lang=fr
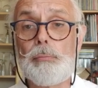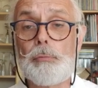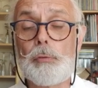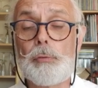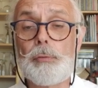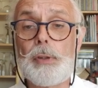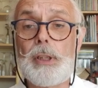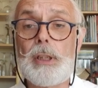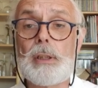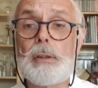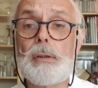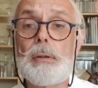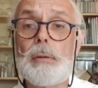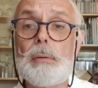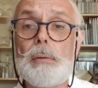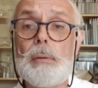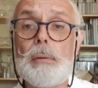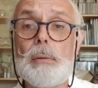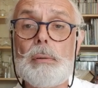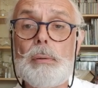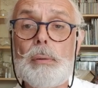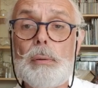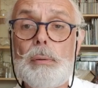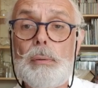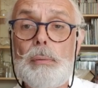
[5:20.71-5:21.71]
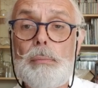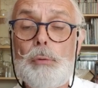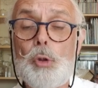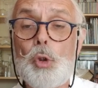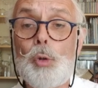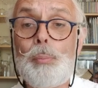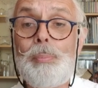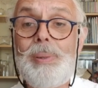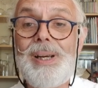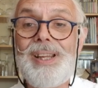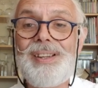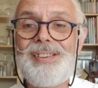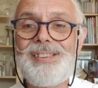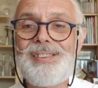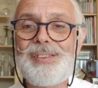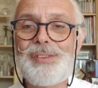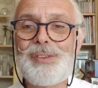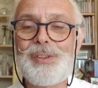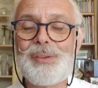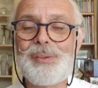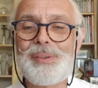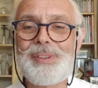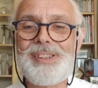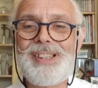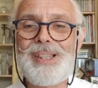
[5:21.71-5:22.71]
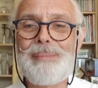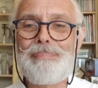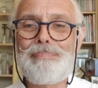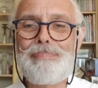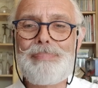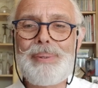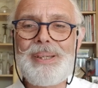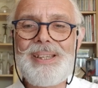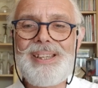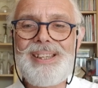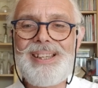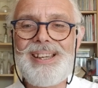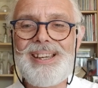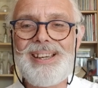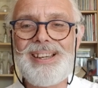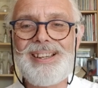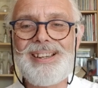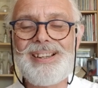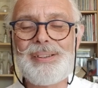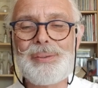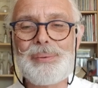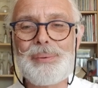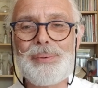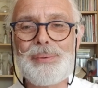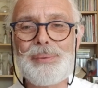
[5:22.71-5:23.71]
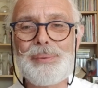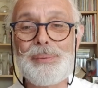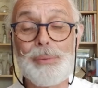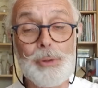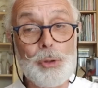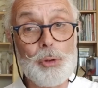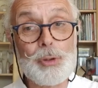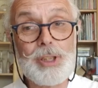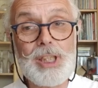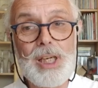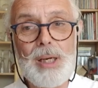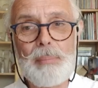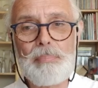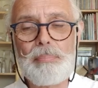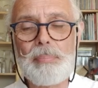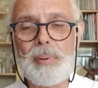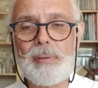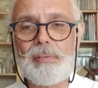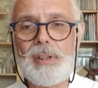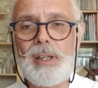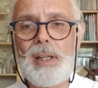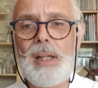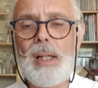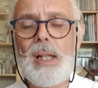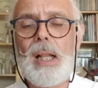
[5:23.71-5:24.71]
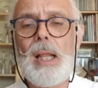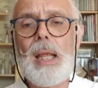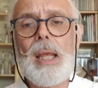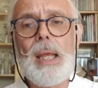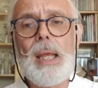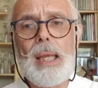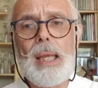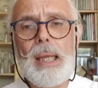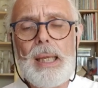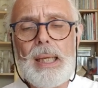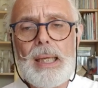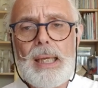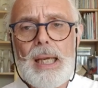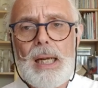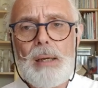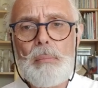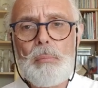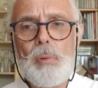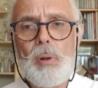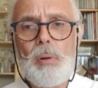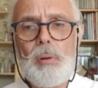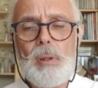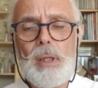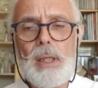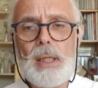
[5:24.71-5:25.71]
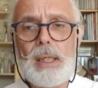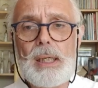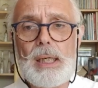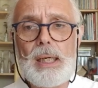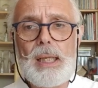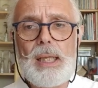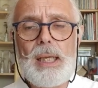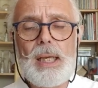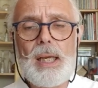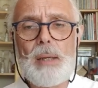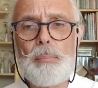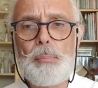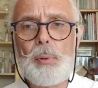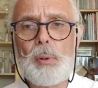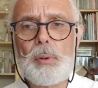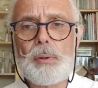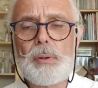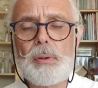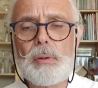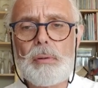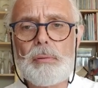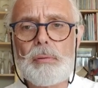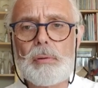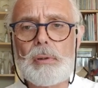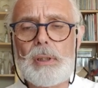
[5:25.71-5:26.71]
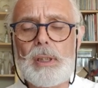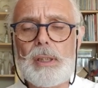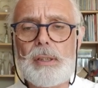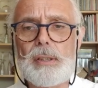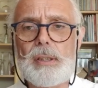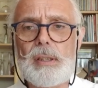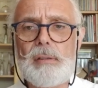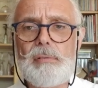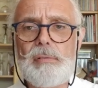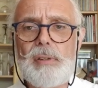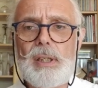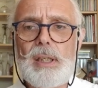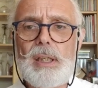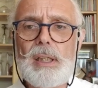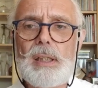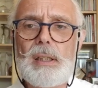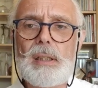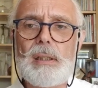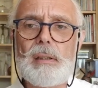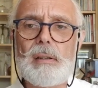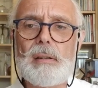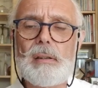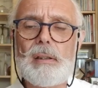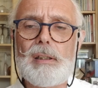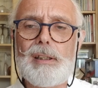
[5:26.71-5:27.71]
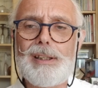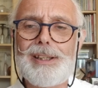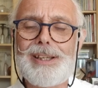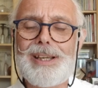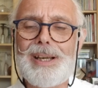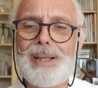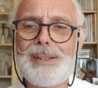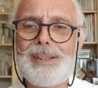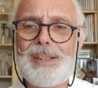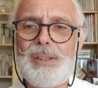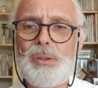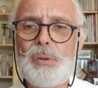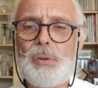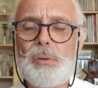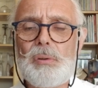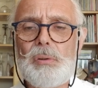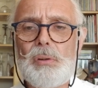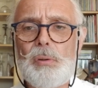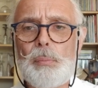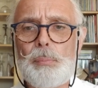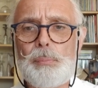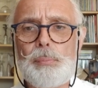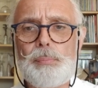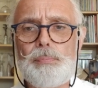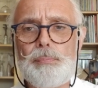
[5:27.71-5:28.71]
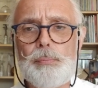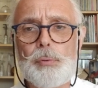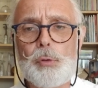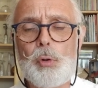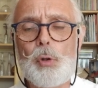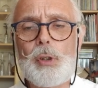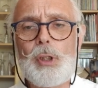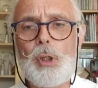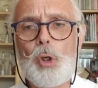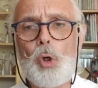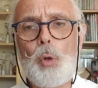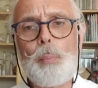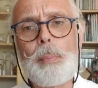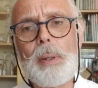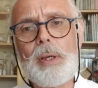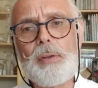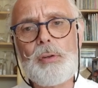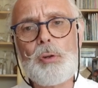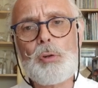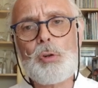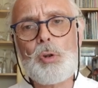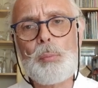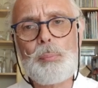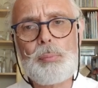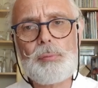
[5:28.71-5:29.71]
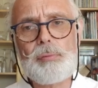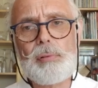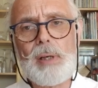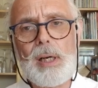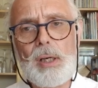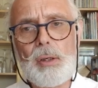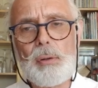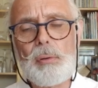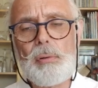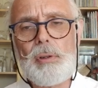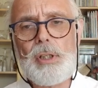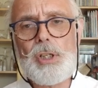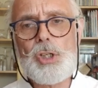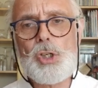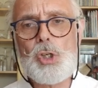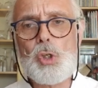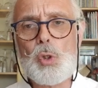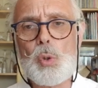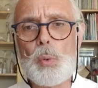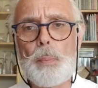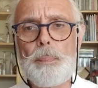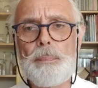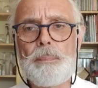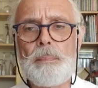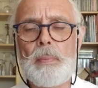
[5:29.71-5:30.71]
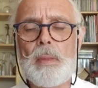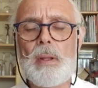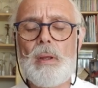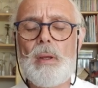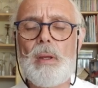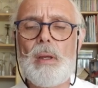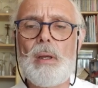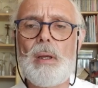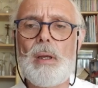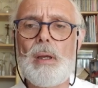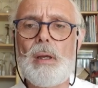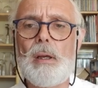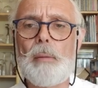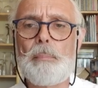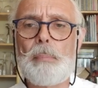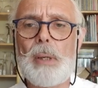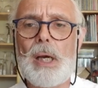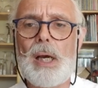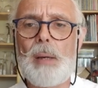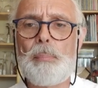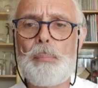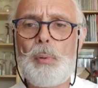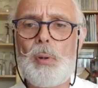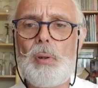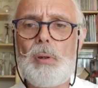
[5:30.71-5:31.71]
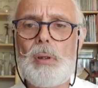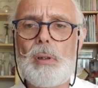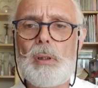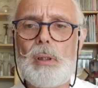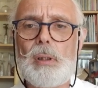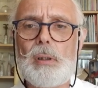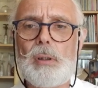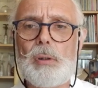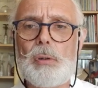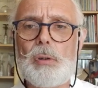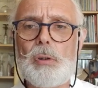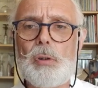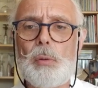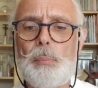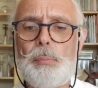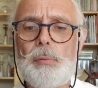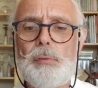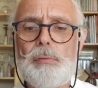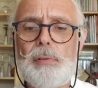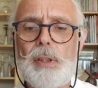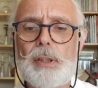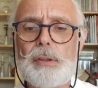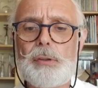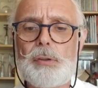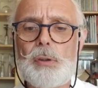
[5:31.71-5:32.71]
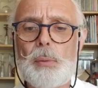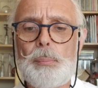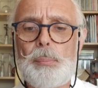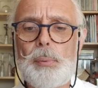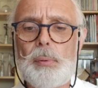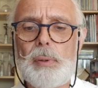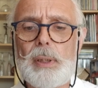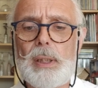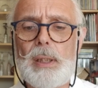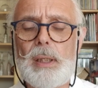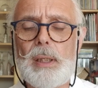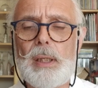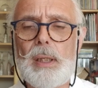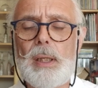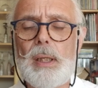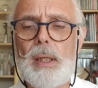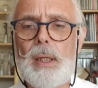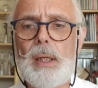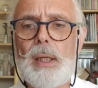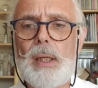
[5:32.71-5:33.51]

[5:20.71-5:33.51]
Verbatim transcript: noblesse d'épée ou de cape. Hein. Également les clercs importants, donc les évêques, les cardinaux, ce ceux qui représentent le pouvoir religieux par rapport au pouvoir temporel.